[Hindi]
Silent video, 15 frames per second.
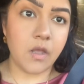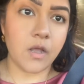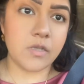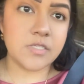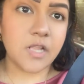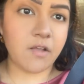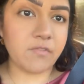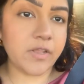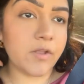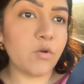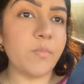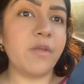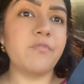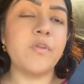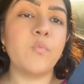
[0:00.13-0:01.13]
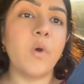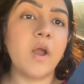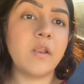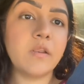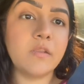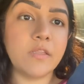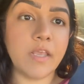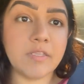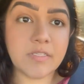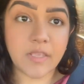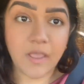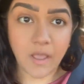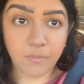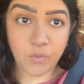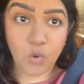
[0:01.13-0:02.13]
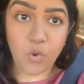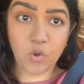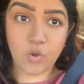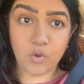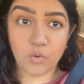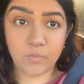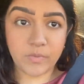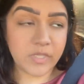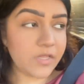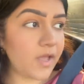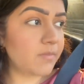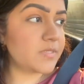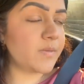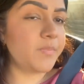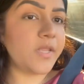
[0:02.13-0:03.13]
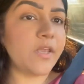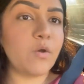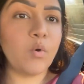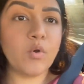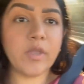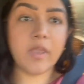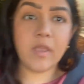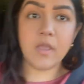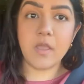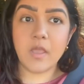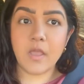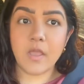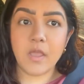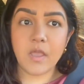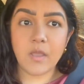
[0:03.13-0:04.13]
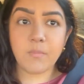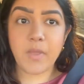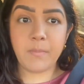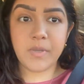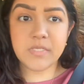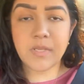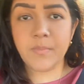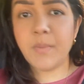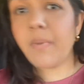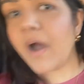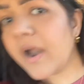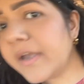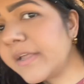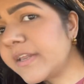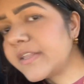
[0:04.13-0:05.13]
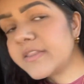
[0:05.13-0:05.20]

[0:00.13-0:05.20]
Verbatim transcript: असलम एवरी वन कैसे हैं आप लोग उम्मीद है आप सब ठीक होंगे मैं बस अभी बाहर निकली